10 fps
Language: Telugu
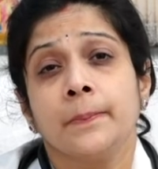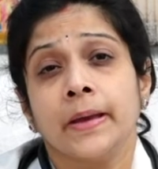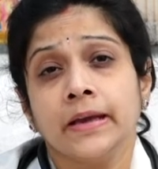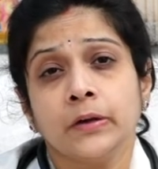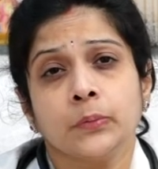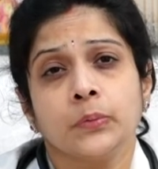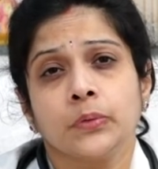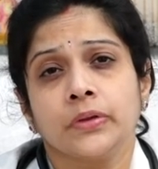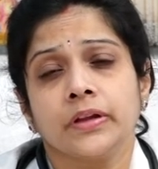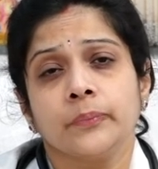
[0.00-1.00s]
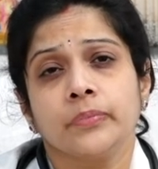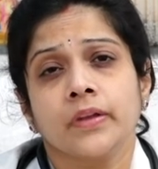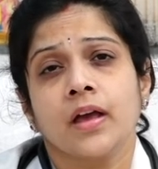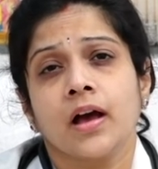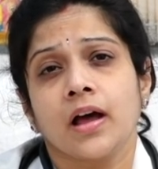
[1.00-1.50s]
పెయింట్ ఉంటుంది
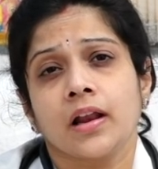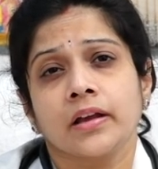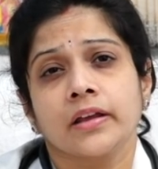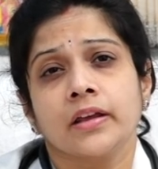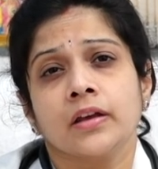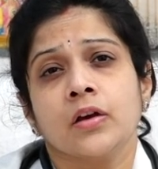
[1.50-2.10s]
అలాగే